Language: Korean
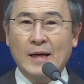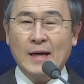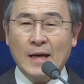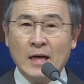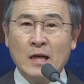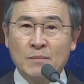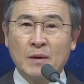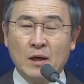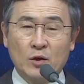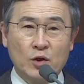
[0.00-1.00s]

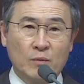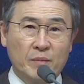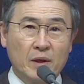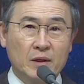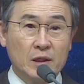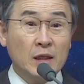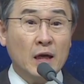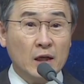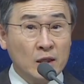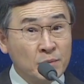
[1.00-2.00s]
하나님만을 경배하는 이
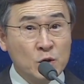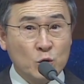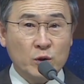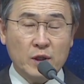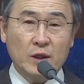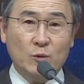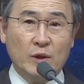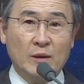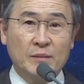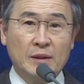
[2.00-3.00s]
나라 이민족이 되기를
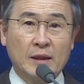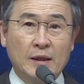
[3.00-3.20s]
원합니다.